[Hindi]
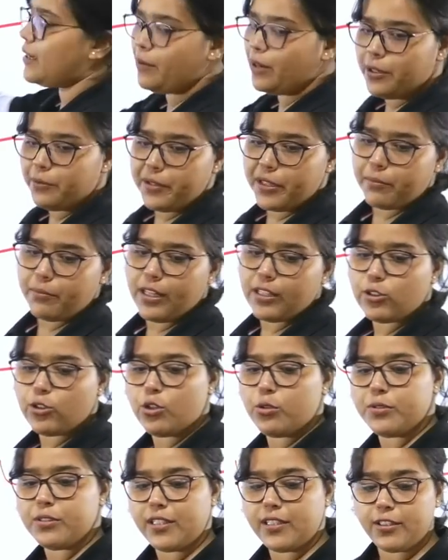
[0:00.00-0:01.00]
के बारे में एक बात
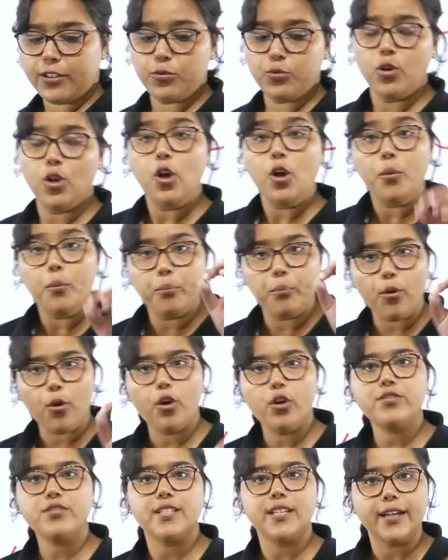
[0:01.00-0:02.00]
और बताती हूँ
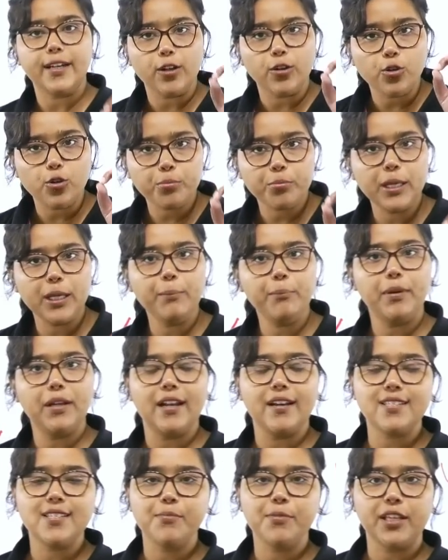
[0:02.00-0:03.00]
बहुत सारे लोग भीम
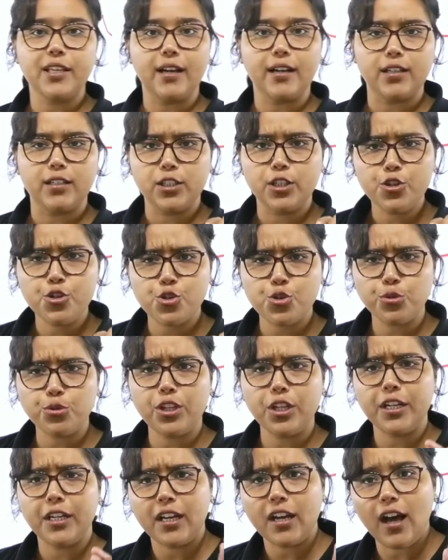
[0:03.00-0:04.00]
पलासी में क्या करते हैं
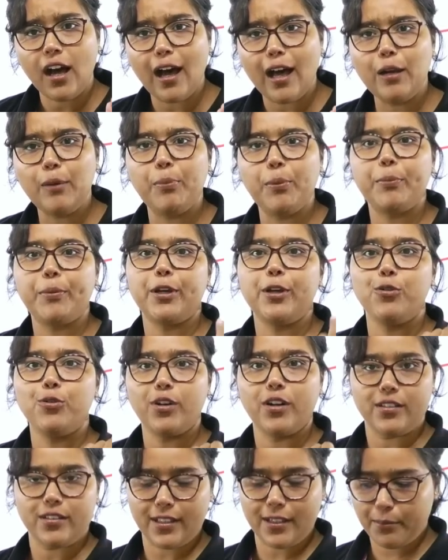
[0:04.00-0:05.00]
शुद्ध नी का अल्प प्रयोग
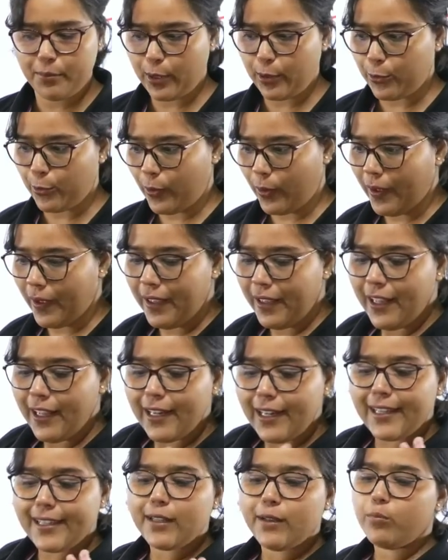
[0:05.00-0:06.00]
करते हैं बिल्कुल
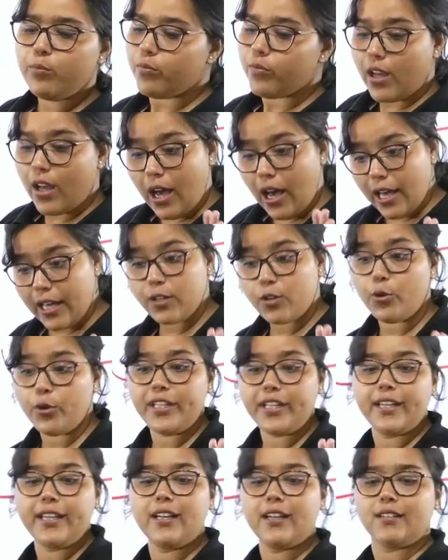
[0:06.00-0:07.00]
लेकिन हर कोई
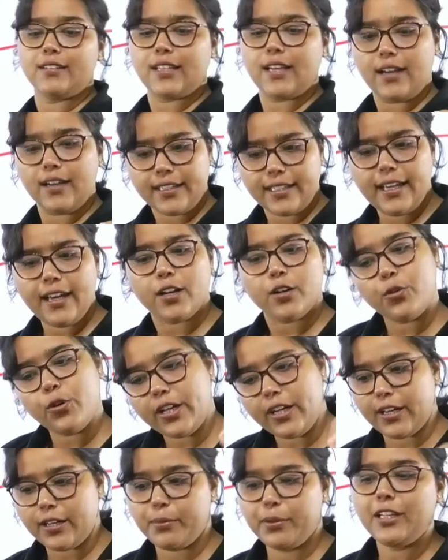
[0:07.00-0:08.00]
नहीं करता ये हर कोई
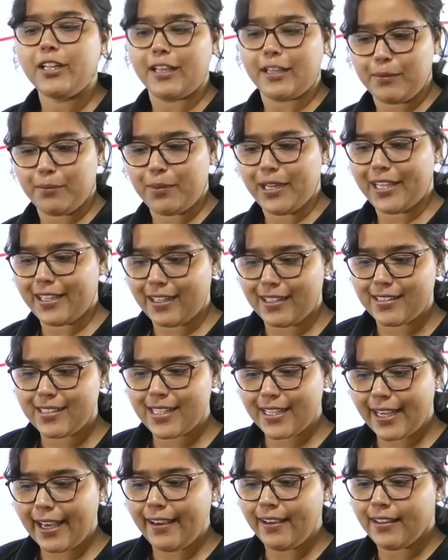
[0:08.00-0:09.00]
कर भी नहीं पाएगा
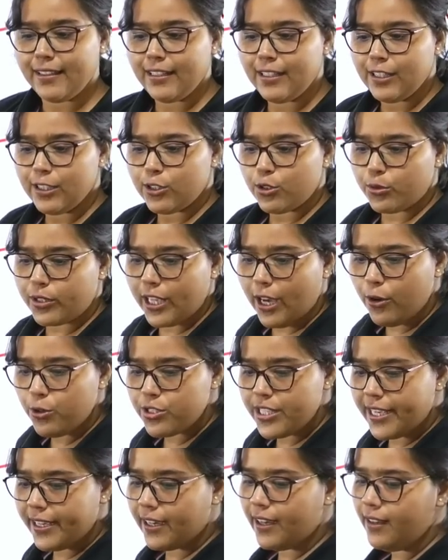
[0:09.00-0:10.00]
ठीक है तो क्या हो
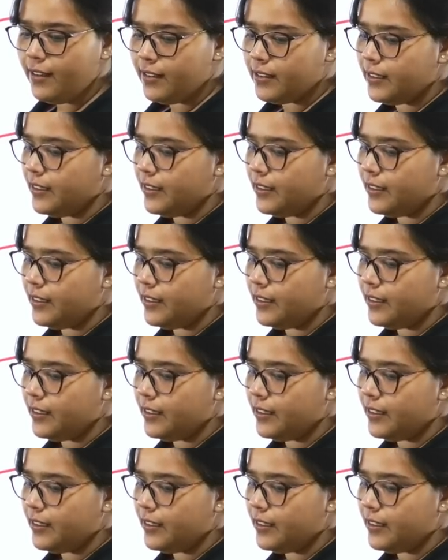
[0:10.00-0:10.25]
जाएगा